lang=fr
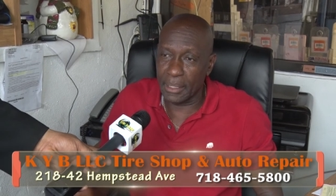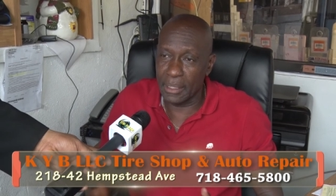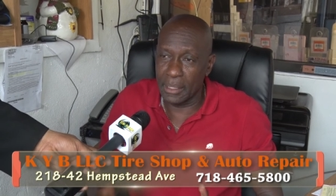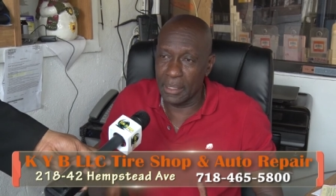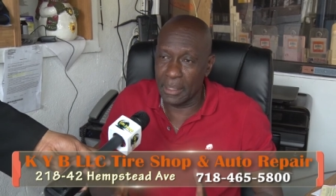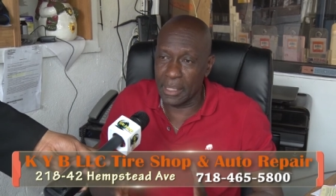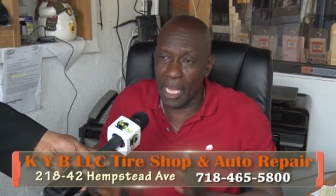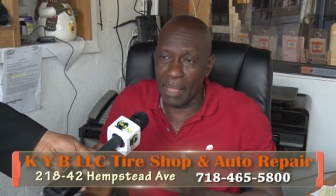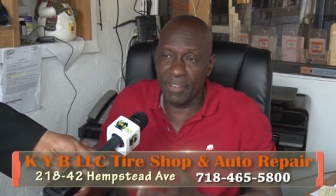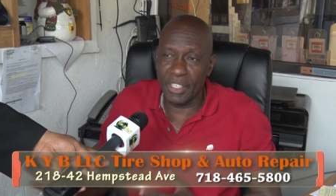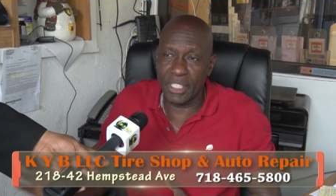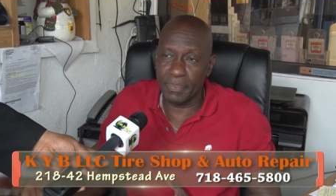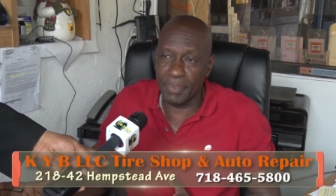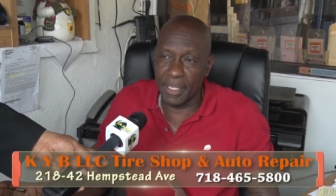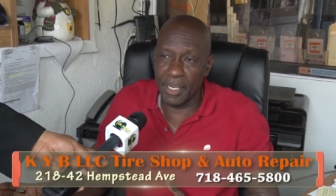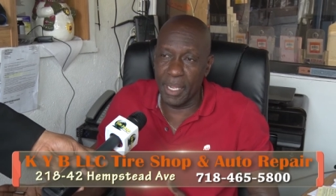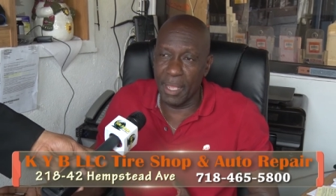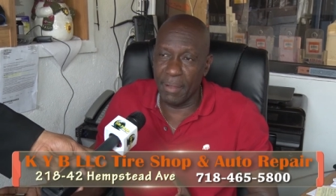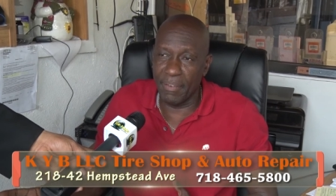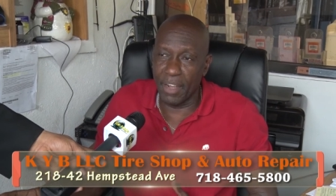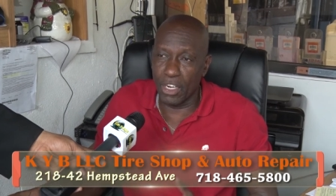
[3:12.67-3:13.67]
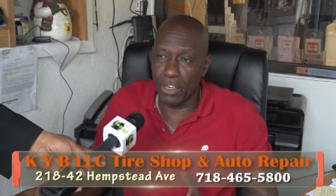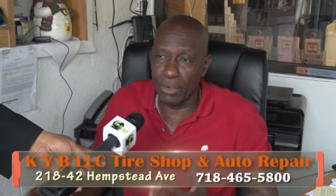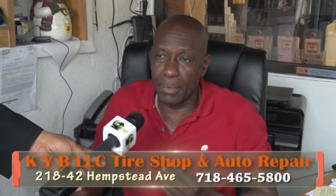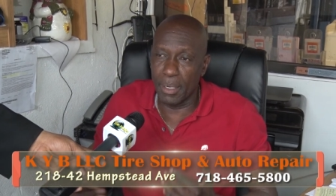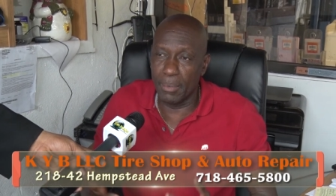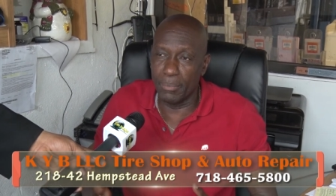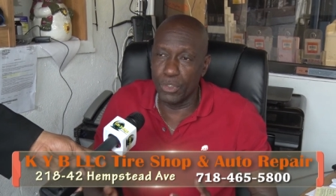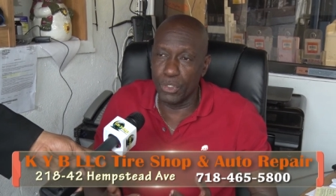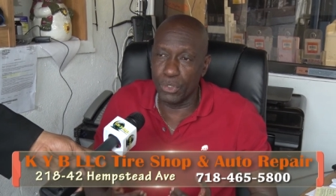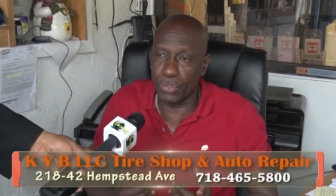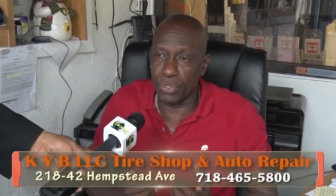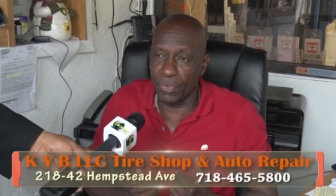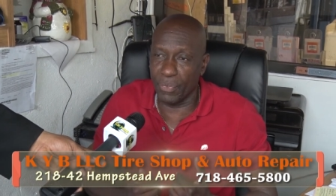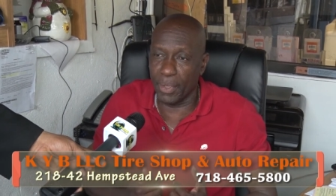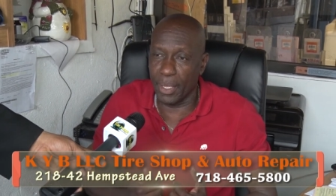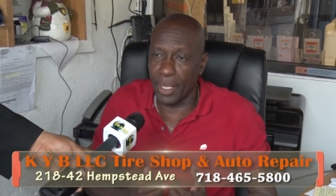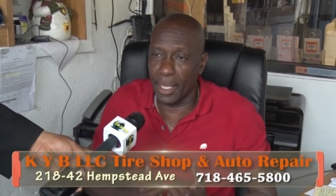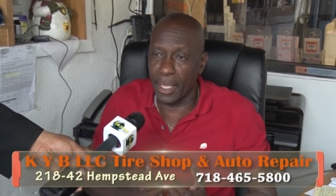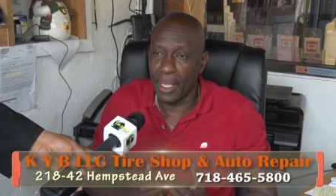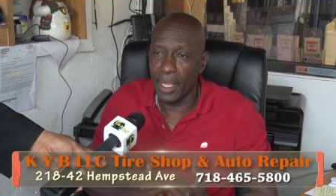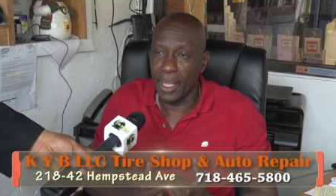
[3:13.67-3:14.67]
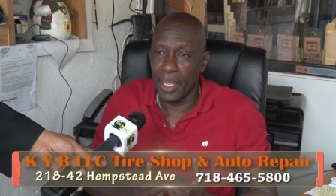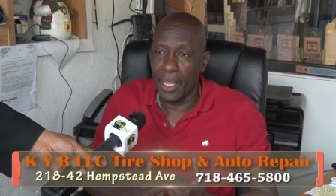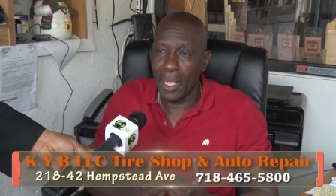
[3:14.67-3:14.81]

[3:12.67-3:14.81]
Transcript: Le service puis devant nous même nous trouvons,